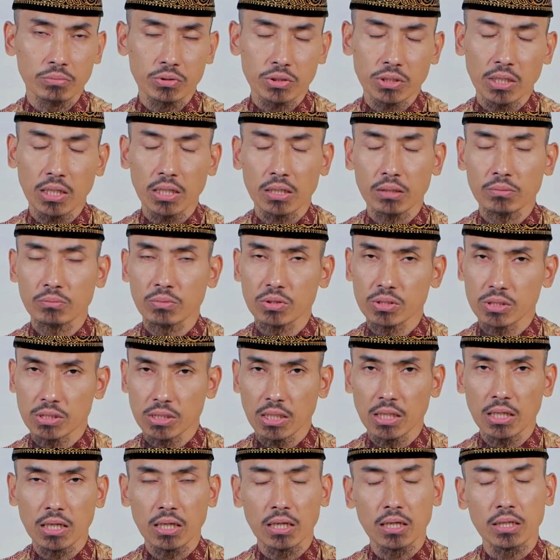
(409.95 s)
besar
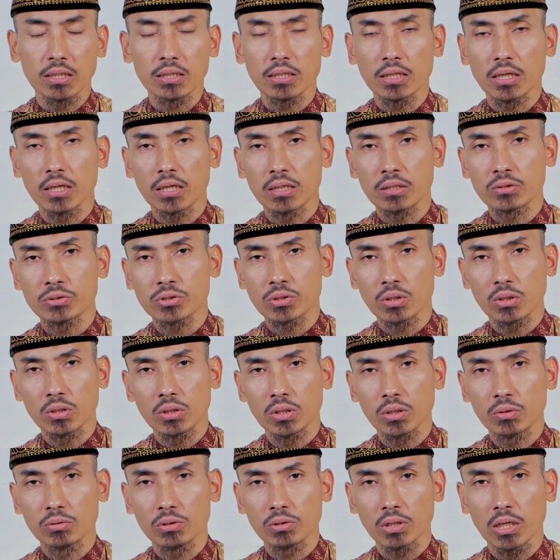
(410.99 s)
bisa ya insya
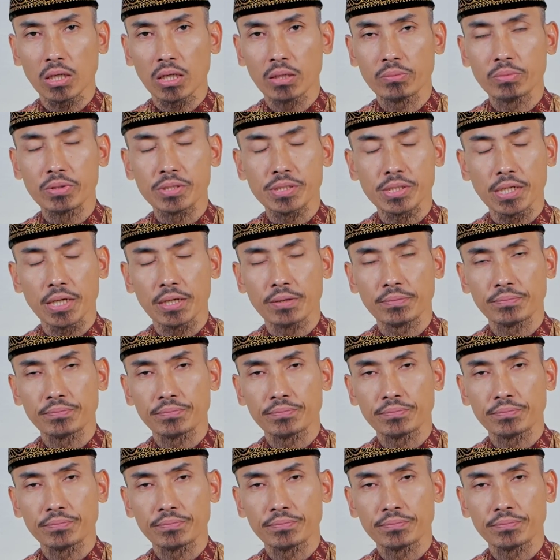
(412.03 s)
Allah taala bisa